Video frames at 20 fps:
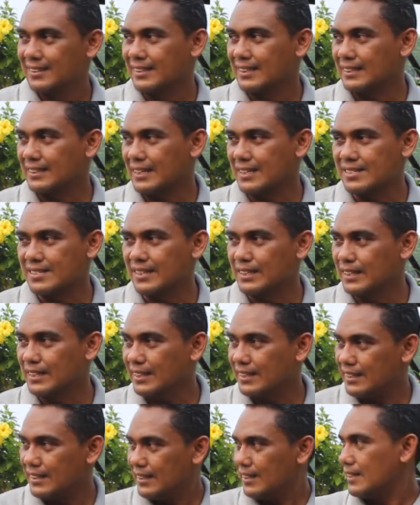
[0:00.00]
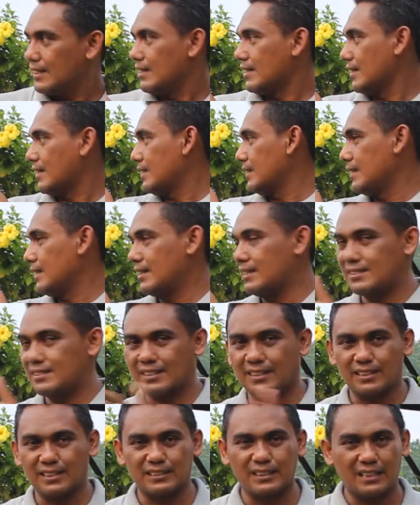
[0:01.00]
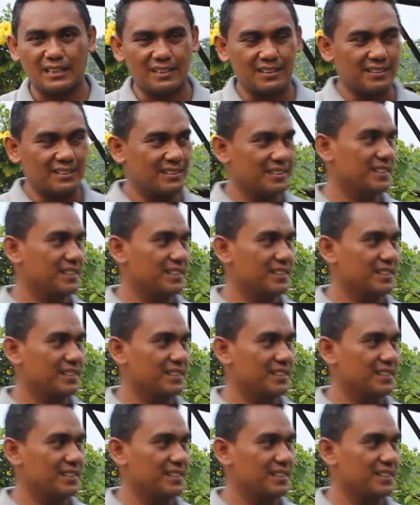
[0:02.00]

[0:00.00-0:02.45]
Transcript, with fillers: Kita di sini uh, di sekitar